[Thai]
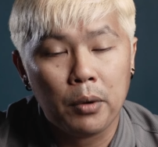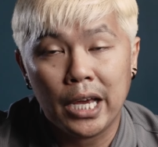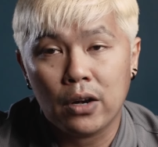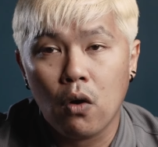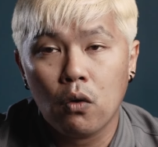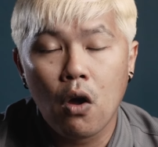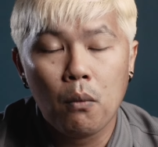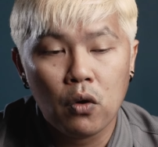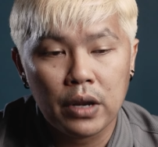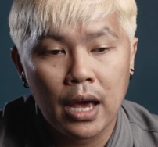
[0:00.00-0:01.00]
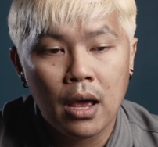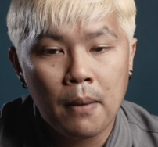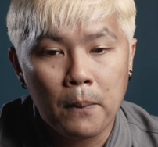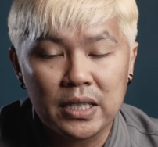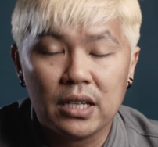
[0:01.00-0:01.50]
ขอบเขตของกล้องพวกนี้
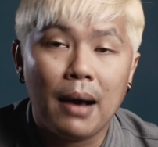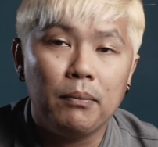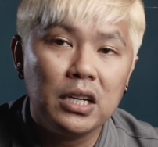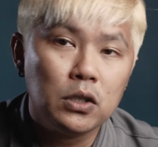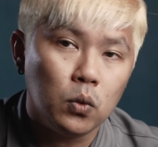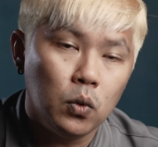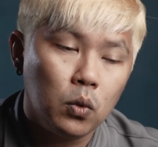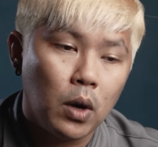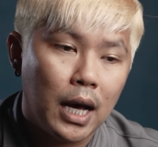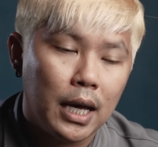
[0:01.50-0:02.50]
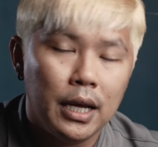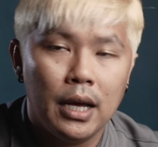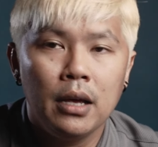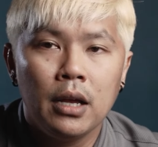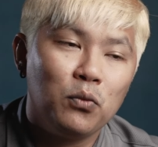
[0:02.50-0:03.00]
มันจะทำได้สูงกว่า
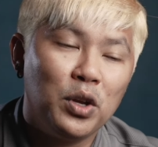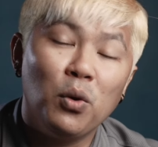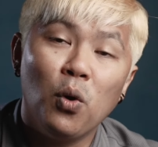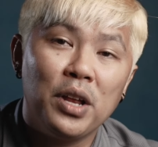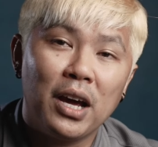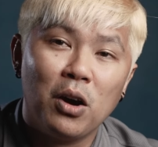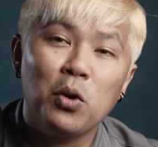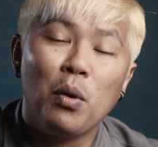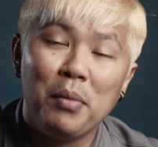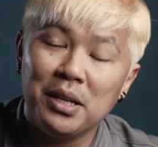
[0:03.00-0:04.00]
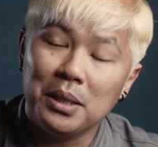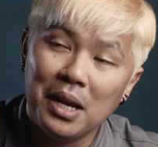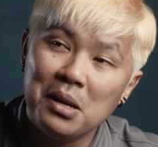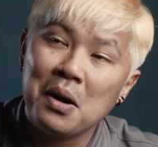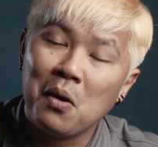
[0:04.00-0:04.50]
นะวิดีโอเนี่ยก็รวมไปถึง
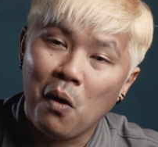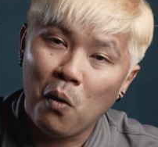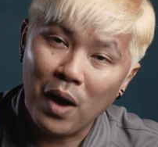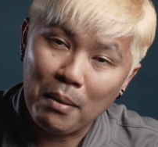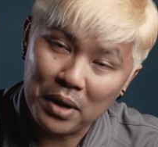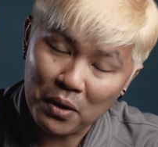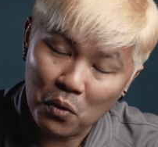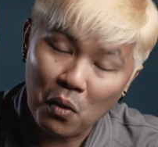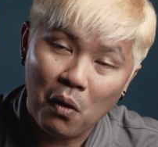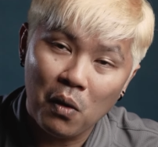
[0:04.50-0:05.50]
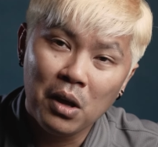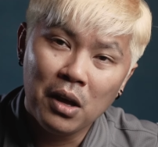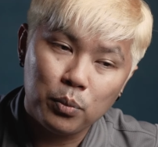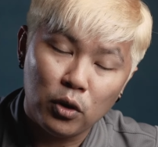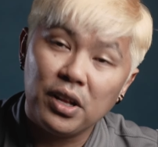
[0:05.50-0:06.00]
ในเรื่องของของความเร็วของ
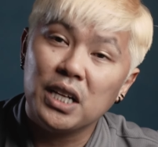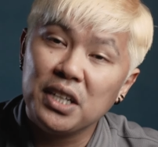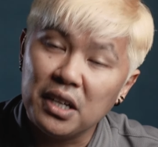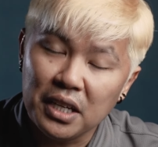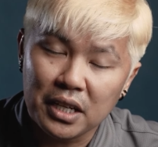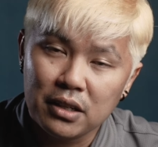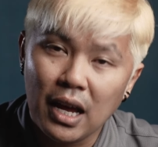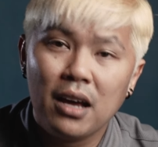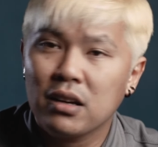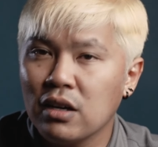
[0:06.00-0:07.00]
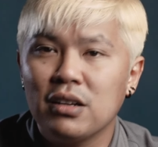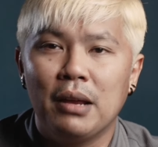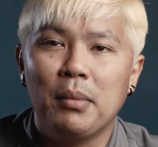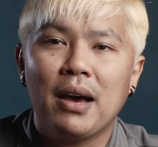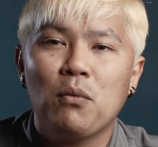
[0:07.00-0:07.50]
โปรเซสเซอร์อีกนะก็
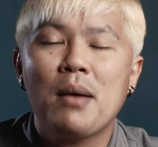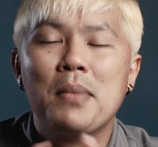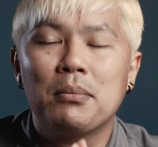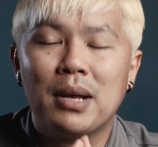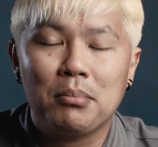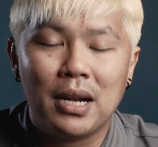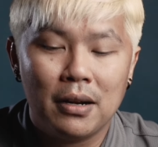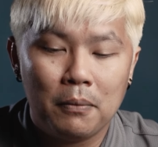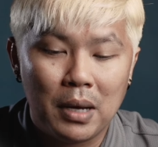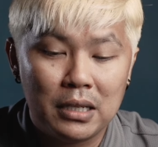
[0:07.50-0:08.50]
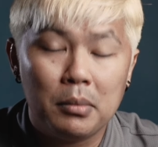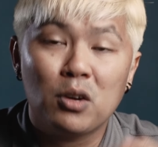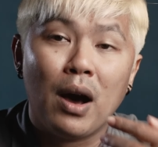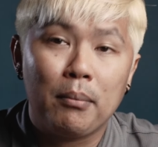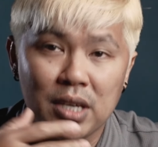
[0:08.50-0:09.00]
เห็นไหมครับว่ามันมันมันมันจะ
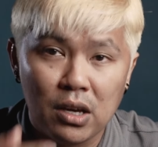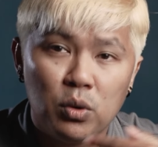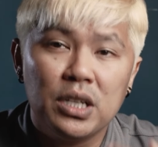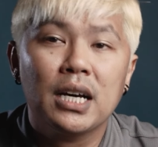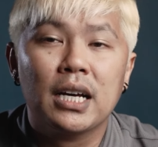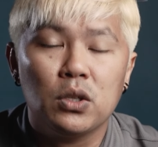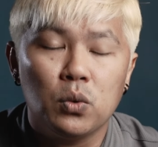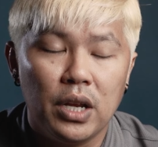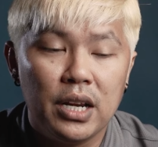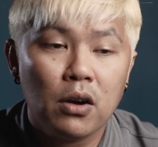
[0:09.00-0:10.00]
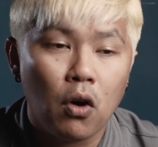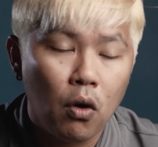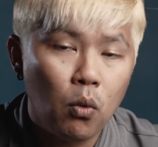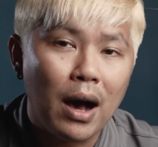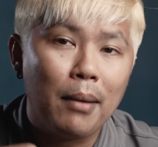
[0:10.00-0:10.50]
มีความเกี่ยวเนื่องกันอยู่ในเรื่องขอ
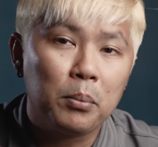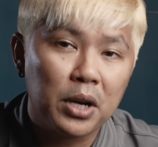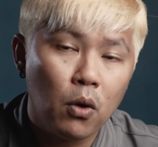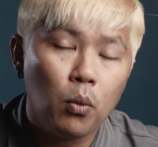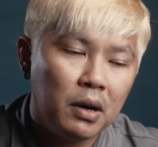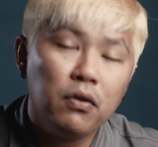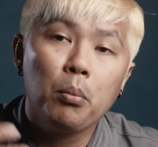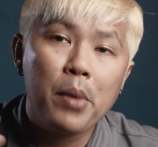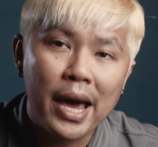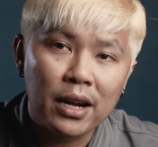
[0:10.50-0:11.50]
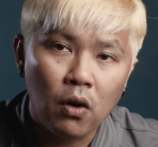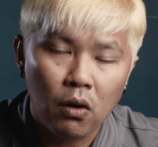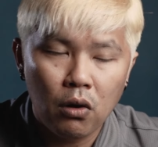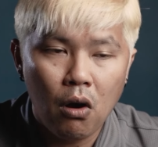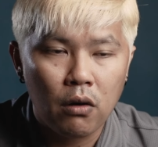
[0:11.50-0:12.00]
งความเร็วเอร์ฟอร์แมนซ์ขอ
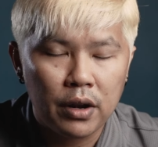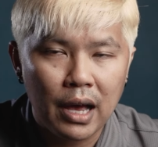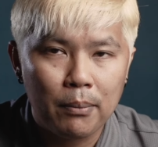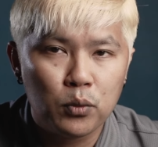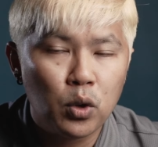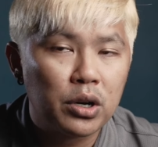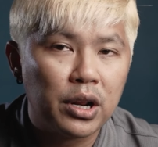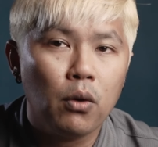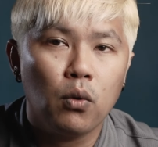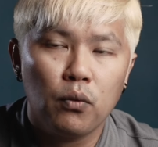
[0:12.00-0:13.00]
งกล้องนะครับ รวดเร็ว